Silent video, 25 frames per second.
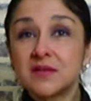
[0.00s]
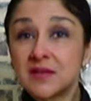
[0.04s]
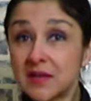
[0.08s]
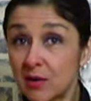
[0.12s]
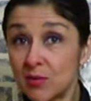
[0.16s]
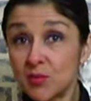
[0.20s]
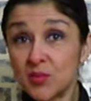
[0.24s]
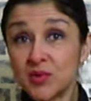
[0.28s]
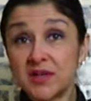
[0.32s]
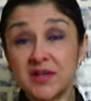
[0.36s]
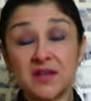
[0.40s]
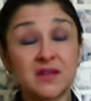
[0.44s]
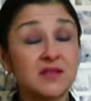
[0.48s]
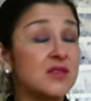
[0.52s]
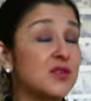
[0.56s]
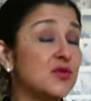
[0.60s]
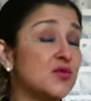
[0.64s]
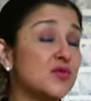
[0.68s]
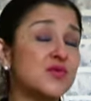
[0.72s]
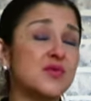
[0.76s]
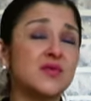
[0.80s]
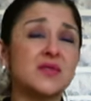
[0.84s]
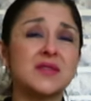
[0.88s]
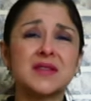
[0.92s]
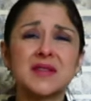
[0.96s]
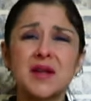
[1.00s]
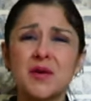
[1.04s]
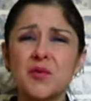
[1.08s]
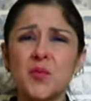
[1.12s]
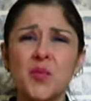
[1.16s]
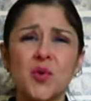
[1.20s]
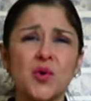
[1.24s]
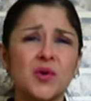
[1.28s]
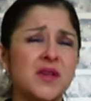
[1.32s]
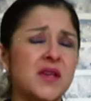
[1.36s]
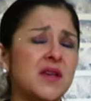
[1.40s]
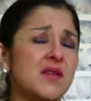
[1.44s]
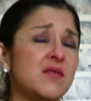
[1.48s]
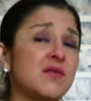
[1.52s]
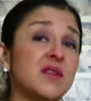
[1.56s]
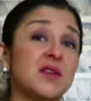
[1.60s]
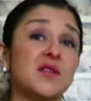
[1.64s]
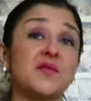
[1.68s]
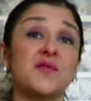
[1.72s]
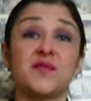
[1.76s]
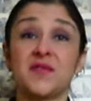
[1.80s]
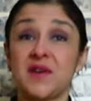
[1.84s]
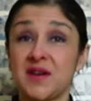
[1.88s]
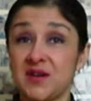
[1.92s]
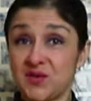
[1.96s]
tão bonito e uso tão pouquinho que
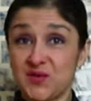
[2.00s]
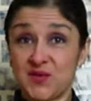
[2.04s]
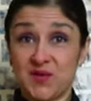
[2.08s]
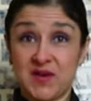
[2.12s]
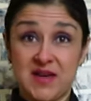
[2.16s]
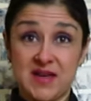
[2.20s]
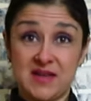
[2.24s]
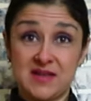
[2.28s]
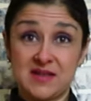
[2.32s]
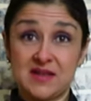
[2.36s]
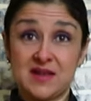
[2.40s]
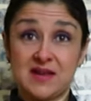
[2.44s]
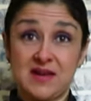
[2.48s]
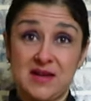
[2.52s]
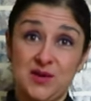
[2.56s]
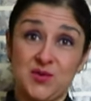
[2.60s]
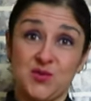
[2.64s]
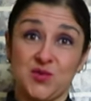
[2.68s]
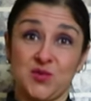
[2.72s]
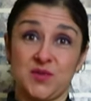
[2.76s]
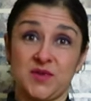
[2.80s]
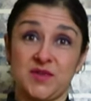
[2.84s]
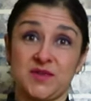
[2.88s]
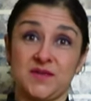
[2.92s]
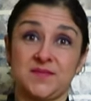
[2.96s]
não faz diferença nenhuma.